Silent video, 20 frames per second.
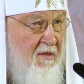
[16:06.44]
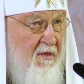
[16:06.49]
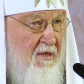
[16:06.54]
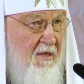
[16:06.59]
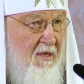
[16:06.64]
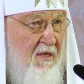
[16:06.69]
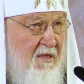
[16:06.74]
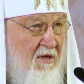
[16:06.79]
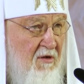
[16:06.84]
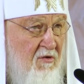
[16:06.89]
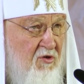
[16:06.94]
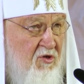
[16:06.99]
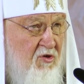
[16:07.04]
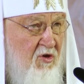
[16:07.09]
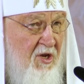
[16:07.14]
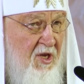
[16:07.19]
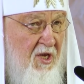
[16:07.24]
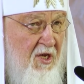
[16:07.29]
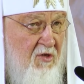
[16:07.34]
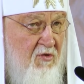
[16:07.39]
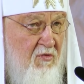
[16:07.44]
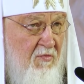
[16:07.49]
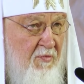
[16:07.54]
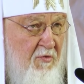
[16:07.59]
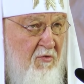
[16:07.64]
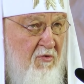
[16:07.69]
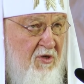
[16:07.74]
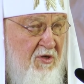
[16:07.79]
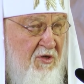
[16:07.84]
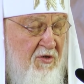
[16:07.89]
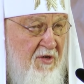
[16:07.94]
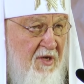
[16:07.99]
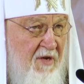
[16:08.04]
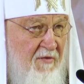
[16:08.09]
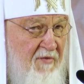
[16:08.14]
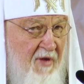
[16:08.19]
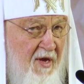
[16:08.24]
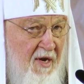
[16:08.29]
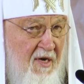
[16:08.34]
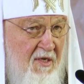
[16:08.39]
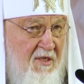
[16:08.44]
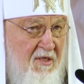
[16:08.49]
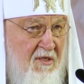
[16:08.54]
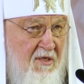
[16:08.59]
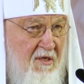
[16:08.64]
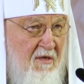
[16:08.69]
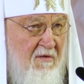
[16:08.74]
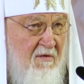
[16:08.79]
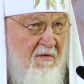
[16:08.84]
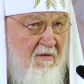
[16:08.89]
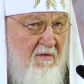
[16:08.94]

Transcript: и нарушение супружеской верности.